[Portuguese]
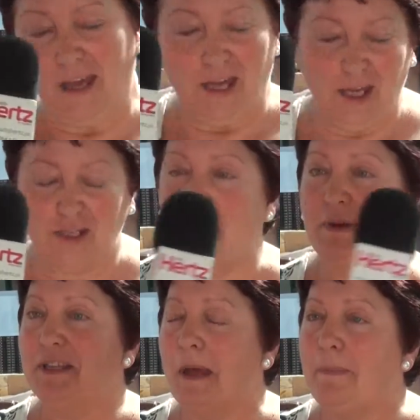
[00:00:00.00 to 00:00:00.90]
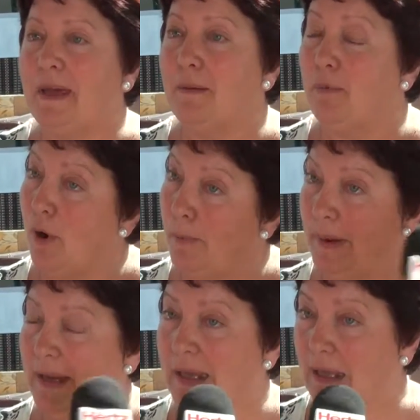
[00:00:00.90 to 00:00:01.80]
E isto é uma terapia boa
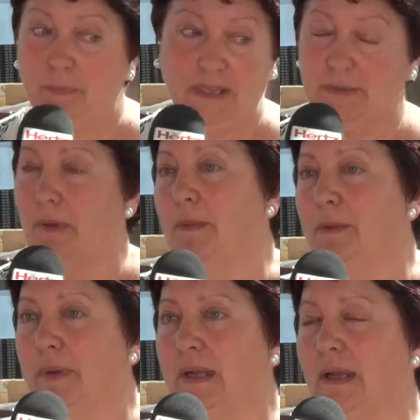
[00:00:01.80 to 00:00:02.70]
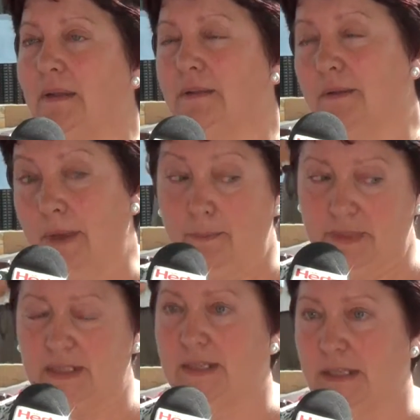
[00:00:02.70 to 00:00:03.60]
para ele, principalmente para ele. Bem
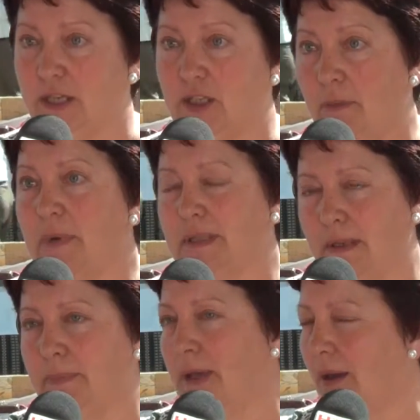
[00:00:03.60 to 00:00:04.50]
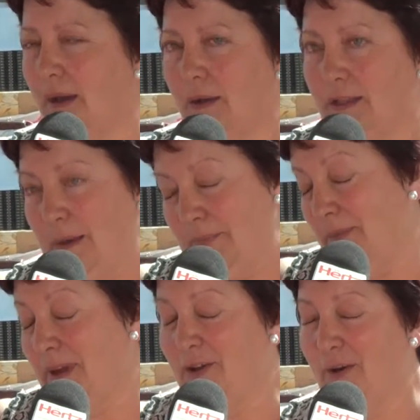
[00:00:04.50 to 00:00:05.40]
precisa. Isto é uma terapia, até
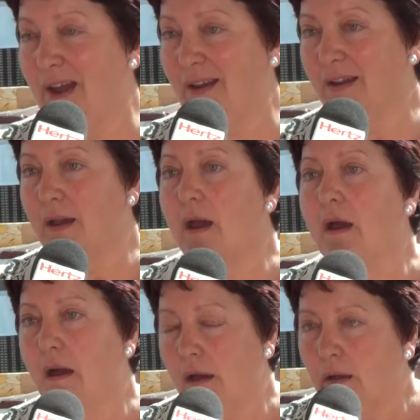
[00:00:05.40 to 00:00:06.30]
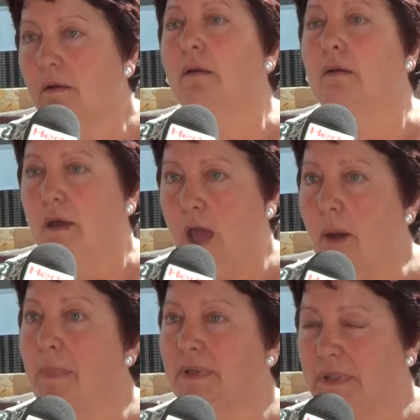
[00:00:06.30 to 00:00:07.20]
para mim, não é?
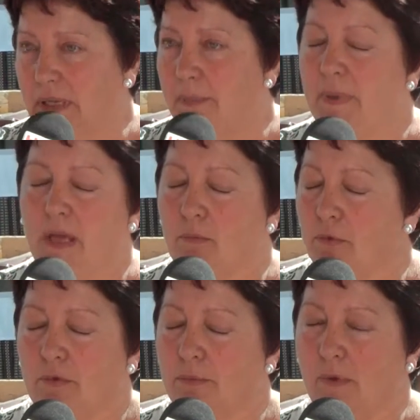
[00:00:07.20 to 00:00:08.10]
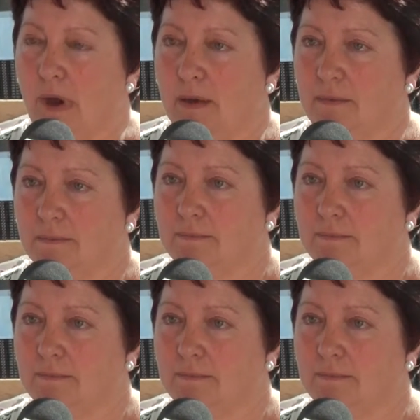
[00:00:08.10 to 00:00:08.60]
É uma terapia muito boa.